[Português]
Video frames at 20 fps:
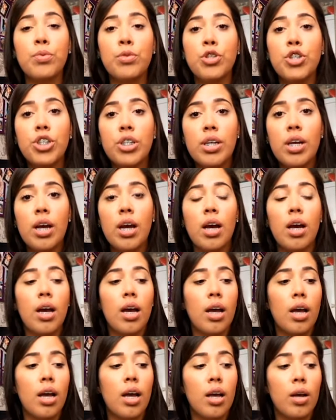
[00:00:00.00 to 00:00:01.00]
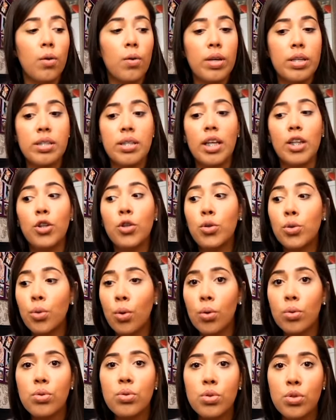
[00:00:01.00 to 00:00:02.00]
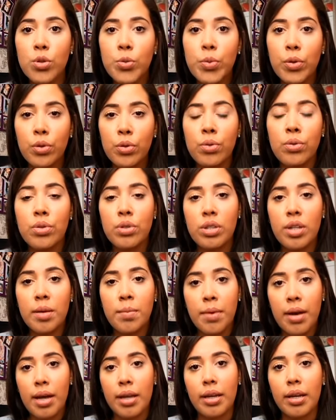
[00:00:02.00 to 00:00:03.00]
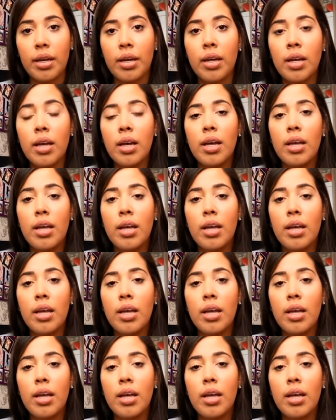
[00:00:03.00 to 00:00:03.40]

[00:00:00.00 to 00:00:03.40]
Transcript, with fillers: Podia conhecer todos os produtos da marca